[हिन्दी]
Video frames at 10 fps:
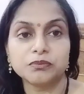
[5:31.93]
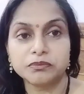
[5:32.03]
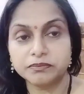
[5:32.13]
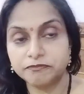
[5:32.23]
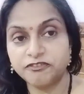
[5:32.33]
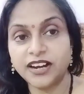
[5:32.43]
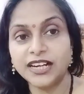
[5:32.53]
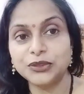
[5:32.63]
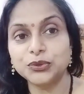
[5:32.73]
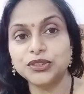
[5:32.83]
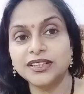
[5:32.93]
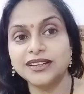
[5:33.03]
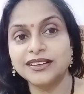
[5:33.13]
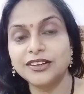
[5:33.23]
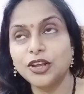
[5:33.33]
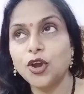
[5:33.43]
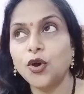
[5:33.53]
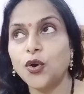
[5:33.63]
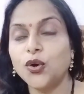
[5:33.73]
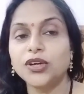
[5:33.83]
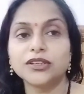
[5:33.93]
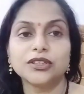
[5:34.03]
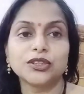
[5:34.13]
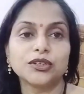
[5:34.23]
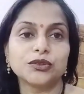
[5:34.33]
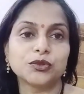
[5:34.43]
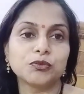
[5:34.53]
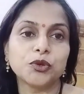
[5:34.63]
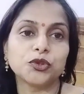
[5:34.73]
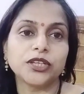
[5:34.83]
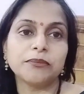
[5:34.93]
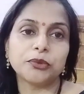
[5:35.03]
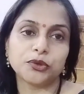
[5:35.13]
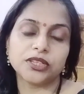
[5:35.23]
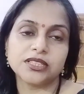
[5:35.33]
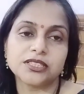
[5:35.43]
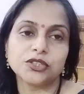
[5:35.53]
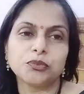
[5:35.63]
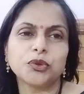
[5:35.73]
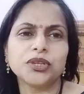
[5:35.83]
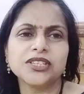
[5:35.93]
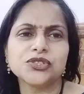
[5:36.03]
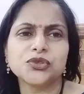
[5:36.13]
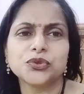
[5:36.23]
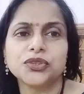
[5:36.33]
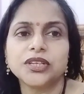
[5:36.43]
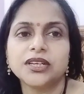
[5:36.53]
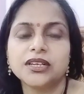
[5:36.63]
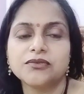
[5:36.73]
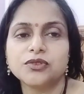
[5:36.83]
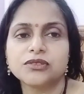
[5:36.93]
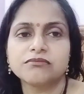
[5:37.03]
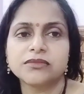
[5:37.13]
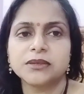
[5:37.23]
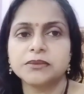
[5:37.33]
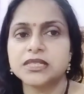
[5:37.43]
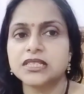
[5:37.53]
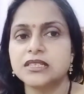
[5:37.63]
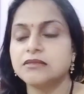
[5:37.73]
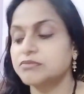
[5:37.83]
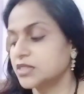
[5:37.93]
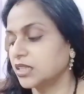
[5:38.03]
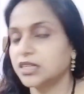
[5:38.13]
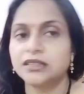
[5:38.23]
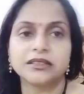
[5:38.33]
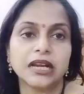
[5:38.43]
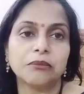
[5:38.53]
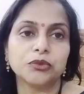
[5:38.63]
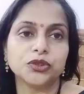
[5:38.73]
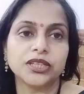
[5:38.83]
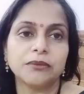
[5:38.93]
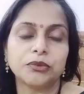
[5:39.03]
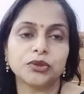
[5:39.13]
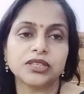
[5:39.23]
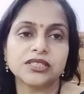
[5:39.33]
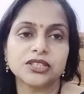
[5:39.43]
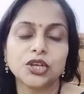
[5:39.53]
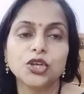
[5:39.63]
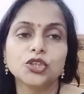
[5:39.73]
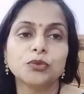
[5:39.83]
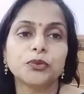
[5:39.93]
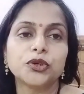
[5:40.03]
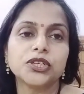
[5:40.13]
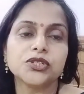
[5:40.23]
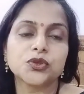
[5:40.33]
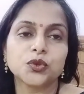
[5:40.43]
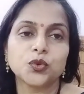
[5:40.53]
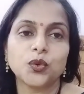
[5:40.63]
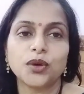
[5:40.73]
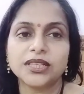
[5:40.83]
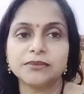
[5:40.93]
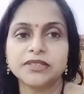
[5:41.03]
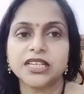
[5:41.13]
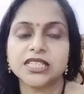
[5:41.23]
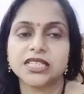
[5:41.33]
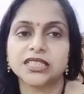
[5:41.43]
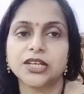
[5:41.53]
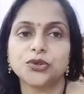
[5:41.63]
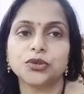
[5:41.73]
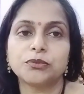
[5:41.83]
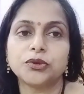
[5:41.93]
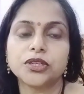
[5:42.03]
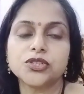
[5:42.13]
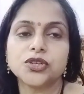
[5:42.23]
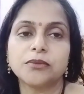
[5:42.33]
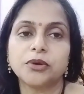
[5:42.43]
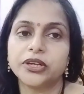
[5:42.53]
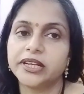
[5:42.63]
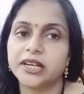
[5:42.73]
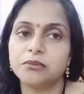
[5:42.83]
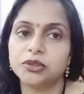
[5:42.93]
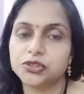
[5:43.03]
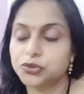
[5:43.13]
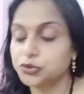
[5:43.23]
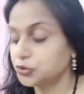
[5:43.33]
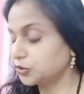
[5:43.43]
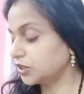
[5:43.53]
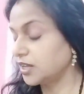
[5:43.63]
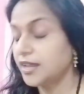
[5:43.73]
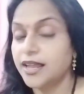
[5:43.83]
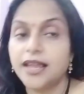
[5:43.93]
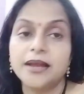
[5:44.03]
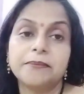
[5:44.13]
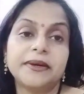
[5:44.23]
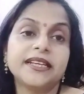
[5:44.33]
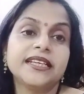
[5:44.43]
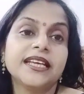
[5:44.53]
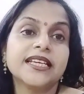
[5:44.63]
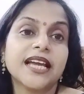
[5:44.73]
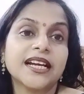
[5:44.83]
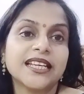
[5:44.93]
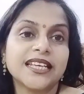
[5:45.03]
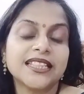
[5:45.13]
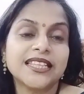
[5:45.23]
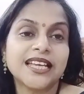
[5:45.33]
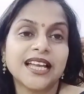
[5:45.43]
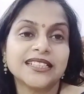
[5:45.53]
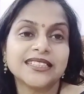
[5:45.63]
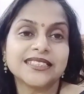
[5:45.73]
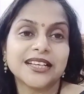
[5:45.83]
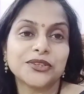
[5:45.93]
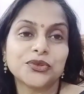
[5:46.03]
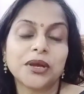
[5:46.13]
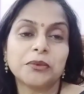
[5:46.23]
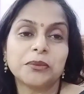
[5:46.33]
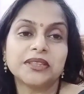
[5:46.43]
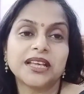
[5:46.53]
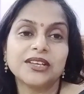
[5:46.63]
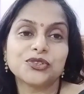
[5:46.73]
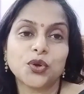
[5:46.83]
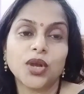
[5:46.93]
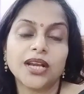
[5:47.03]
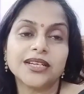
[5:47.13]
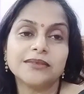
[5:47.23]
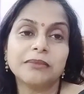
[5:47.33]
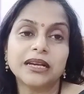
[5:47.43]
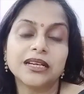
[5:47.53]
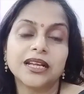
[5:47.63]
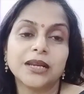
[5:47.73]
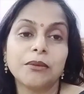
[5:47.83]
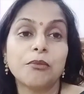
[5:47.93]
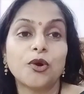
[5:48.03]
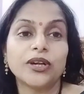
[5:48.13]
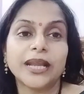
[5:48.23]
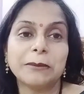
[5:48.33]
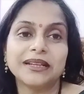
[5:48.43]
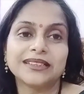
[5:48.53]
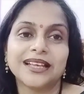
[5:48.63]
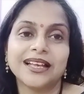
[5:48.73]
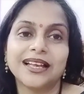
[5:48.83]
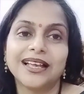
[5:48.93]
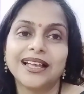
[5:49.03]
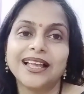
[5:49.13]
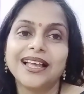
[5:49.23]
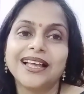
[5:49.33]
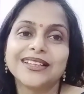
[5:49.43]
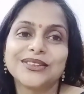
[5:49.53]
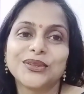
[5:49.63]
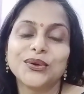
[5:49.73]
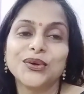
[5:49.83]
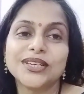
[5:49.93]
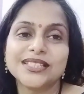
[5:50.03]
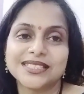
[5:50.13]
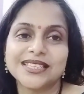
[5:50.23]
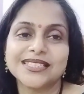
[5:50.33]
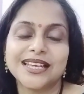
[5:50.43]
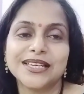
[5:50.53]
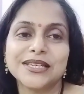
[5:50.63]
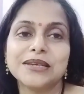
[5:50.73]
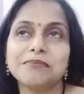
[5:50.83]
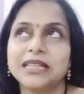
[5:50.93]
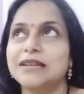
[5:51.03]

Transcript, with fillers: फैट होती है और उसमें होती है प्रोटीन्स तो प्रोटीन्स जो होती है ना वो जब से कि सात आठ ग्राम होती है प्रोटीन्स तो प्रोटीन्स को तो हजम किया जा सकता है क्योंकि प्रोटीन जो है बॉडी के लिए बहुत ज़रूरी होती है पर ये क्या करेंगे इतनी कैलोरीज़ का क्योंकि आपको पता है सौ कैलोरी बर्न करने में बहुत टाइम लगता है तो इससे अच्छा है कि मतलब